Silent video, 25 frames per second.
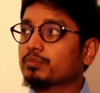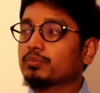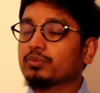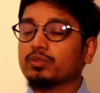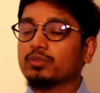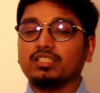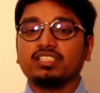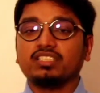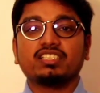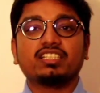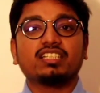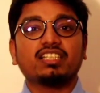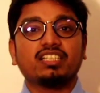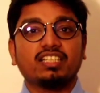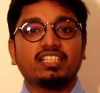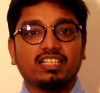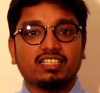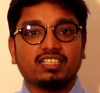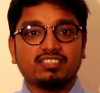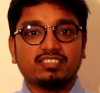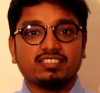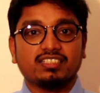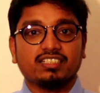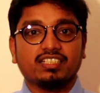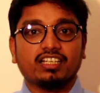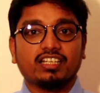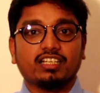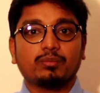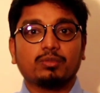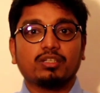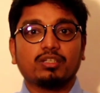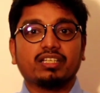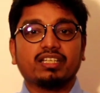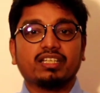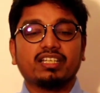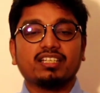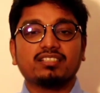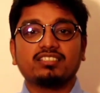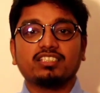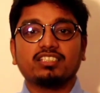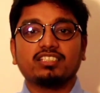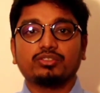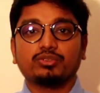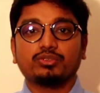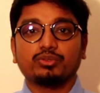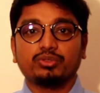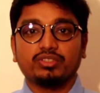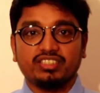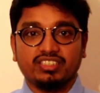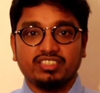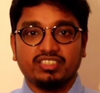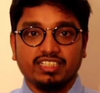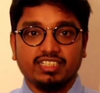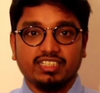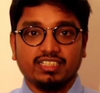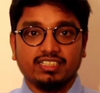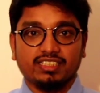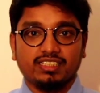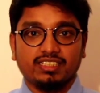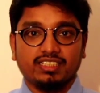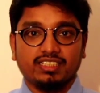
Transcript: পুলিশ ক্লিয়ারেন্স যেটাকে বলে কাজে জুডিশিয়ার